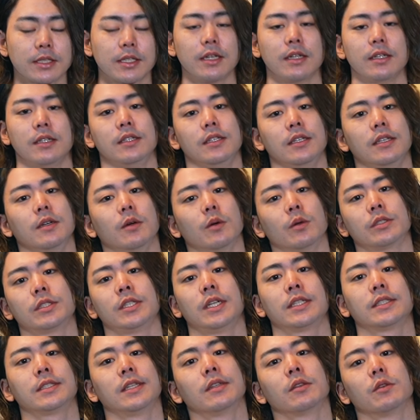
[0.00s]
さんにお
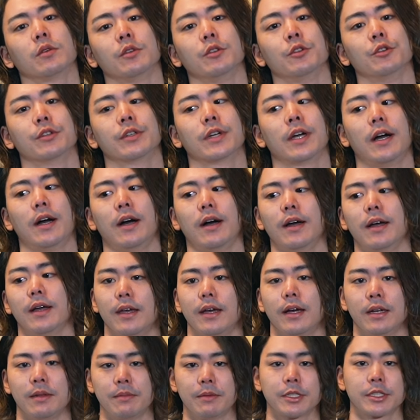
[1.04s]
知らせというか、
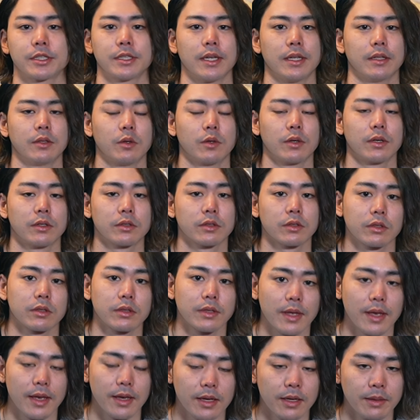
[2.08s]
ありまして動画を撮っ
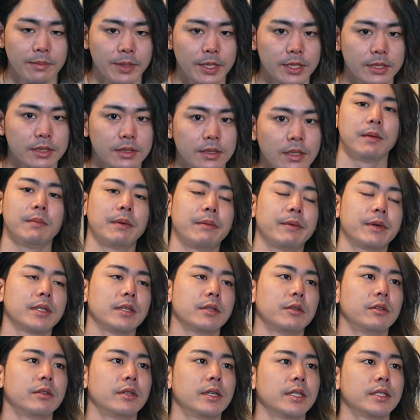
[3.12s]
ています。今ま
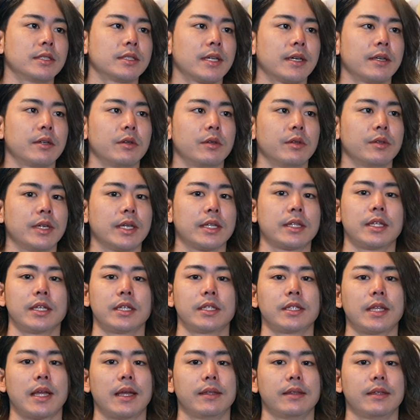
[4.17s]
でオンラインサロンをやって
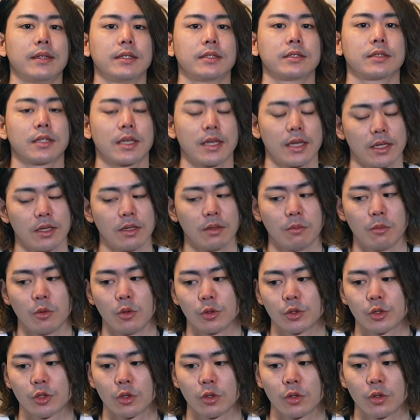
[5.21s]
きたんですけれど
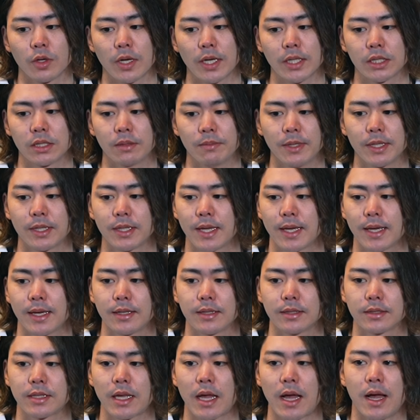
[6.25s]
も、ちょうど始め
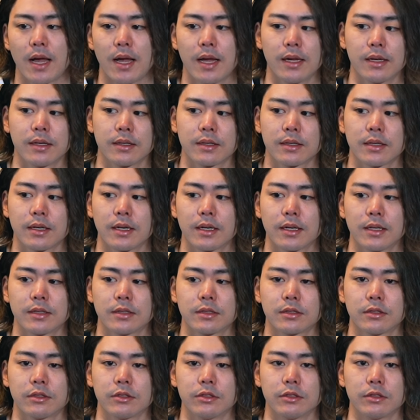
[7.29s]
て3ヶ
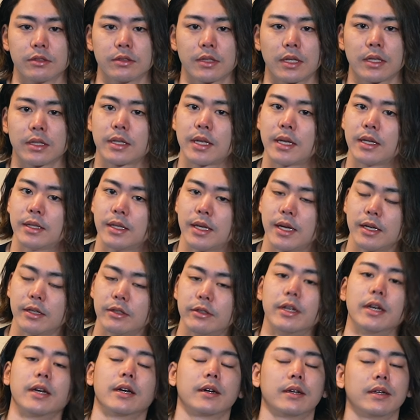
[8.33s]
月経たない
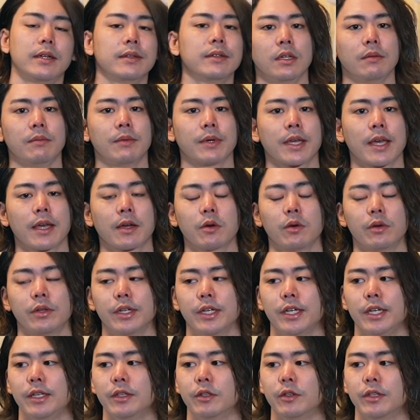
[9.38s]
ぐらいかな。まあ、結構
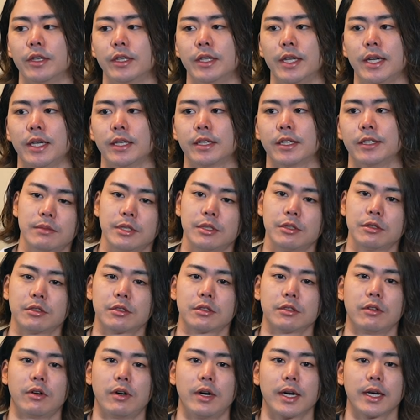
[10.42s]
な頻度で大体十
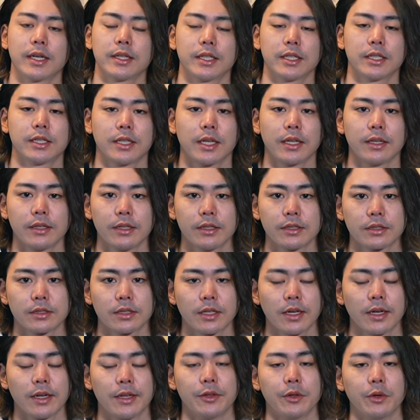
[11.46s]
数本上げてきたんです
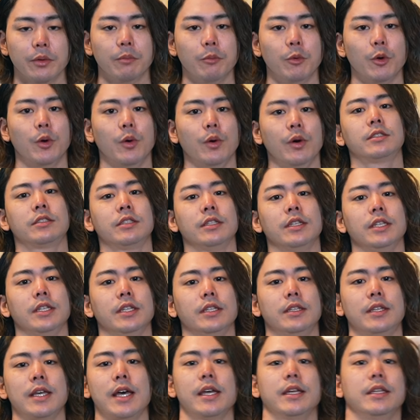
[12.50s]
けれども、つい
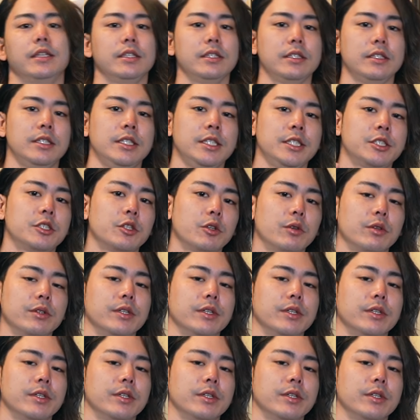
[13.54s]
に第2章